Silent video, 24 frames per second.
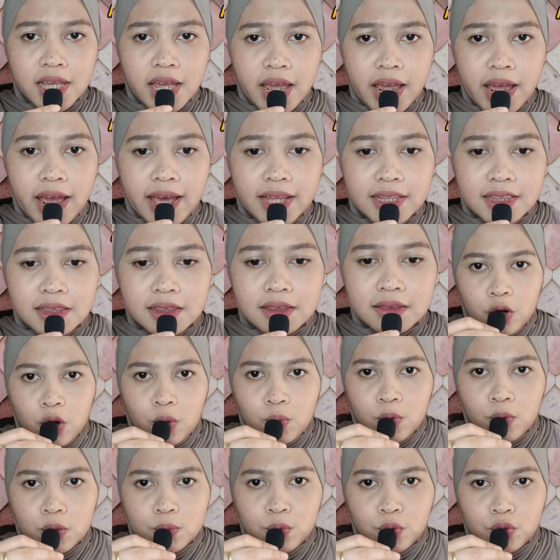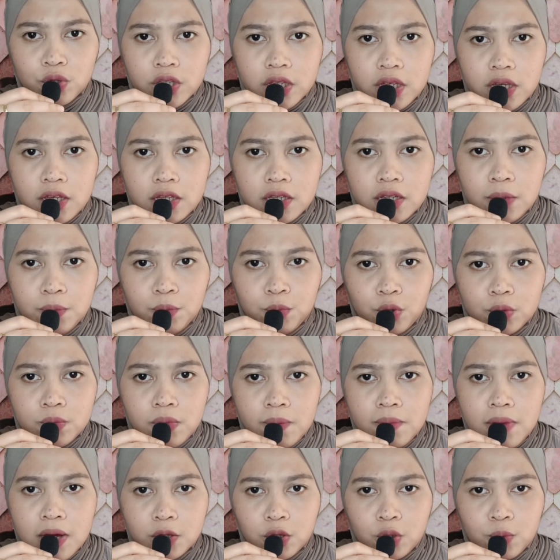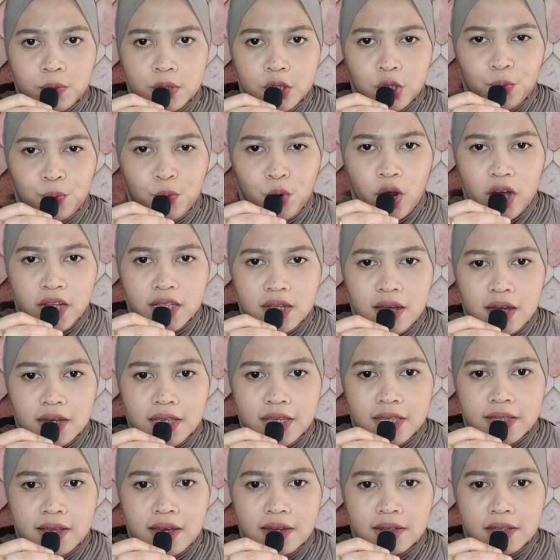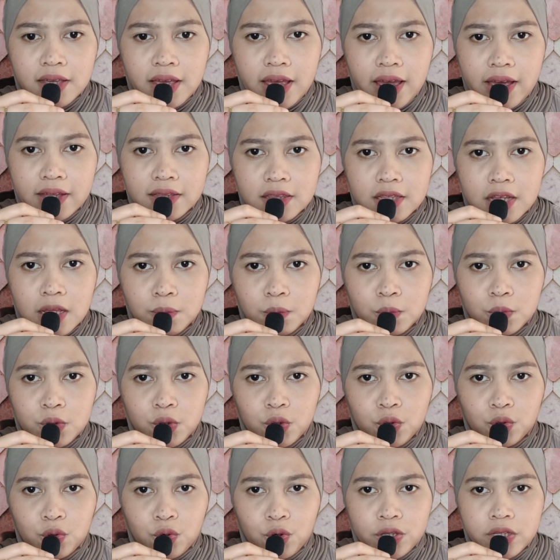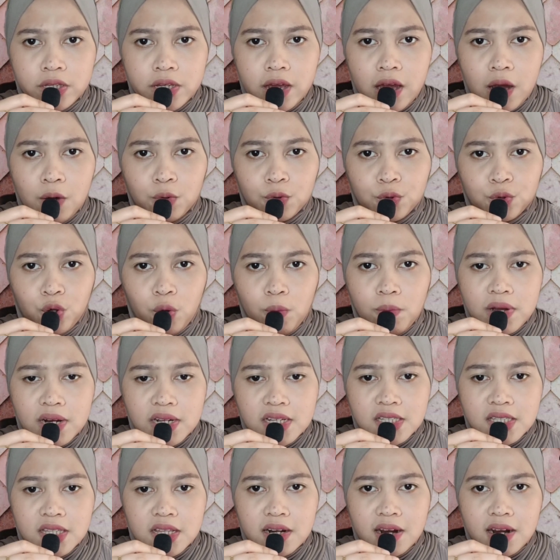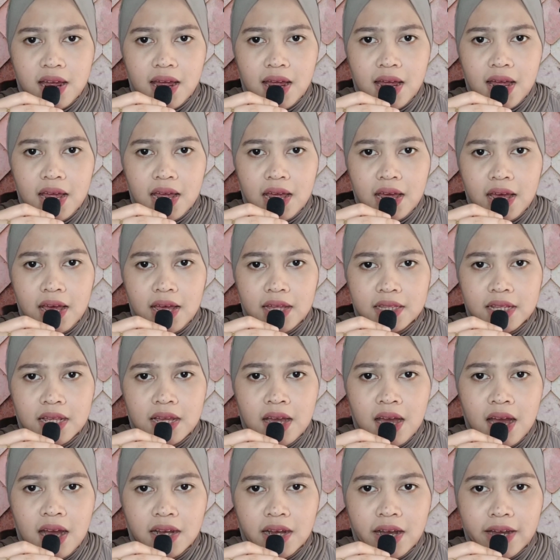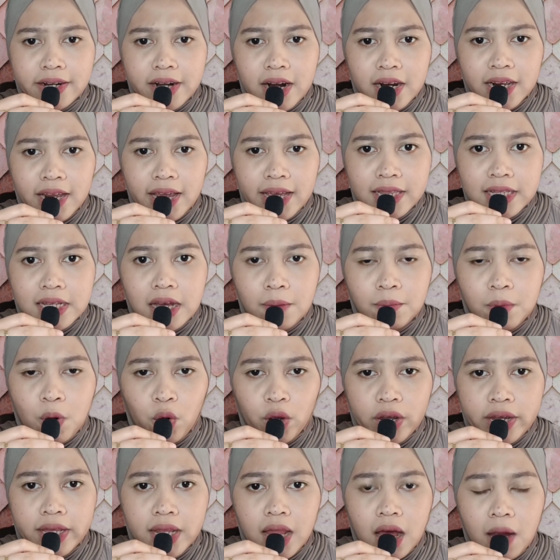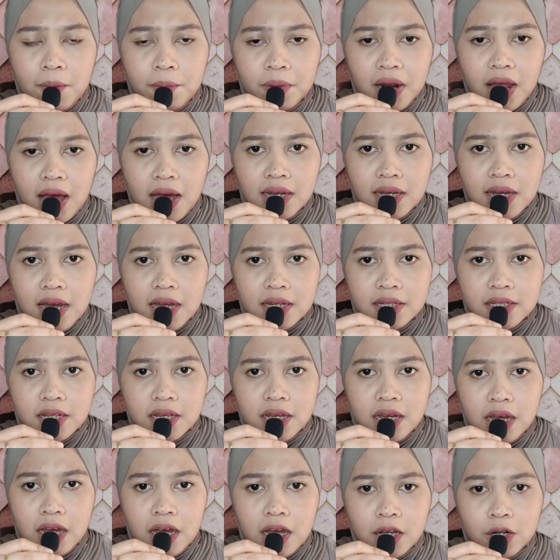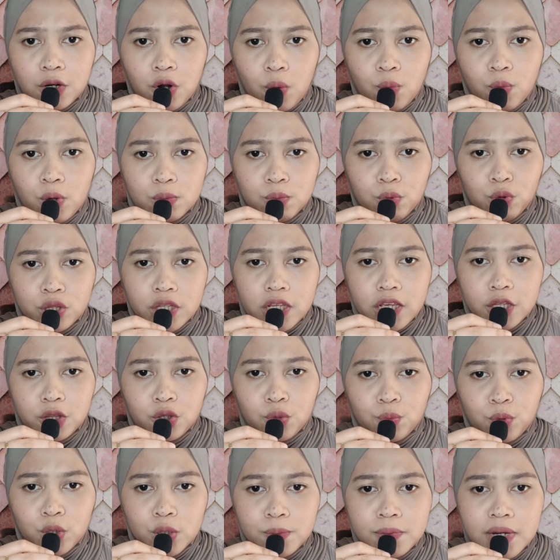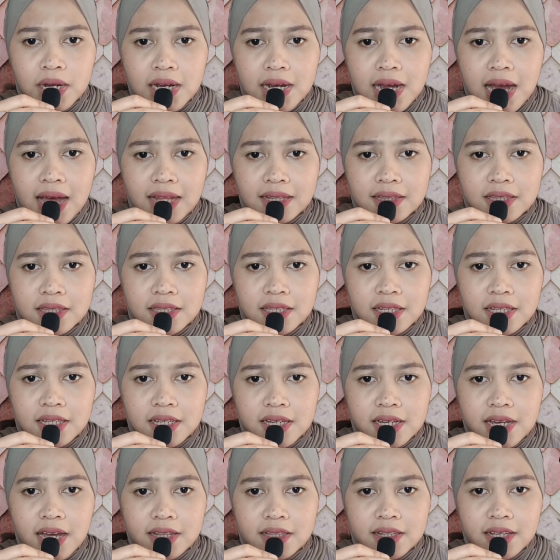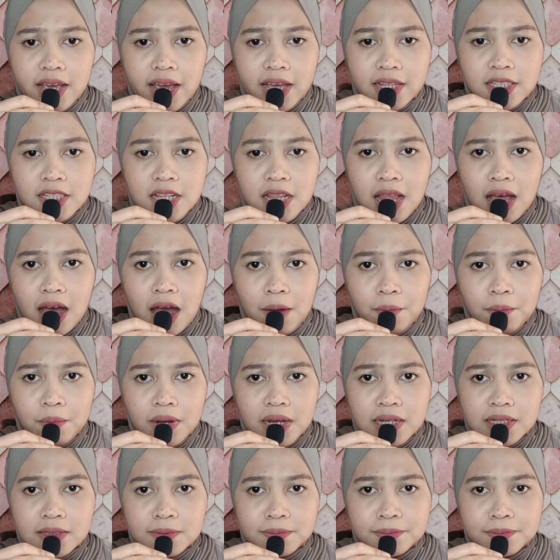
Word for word: Cat. Robot putih ini pun membantu menyembuhkan kakinya Cat dan menyuruhnya untuk beristirahat. Karena Cat gak mau kehilangan pelanggannya, robot putih itu pun menggantikan Cat selama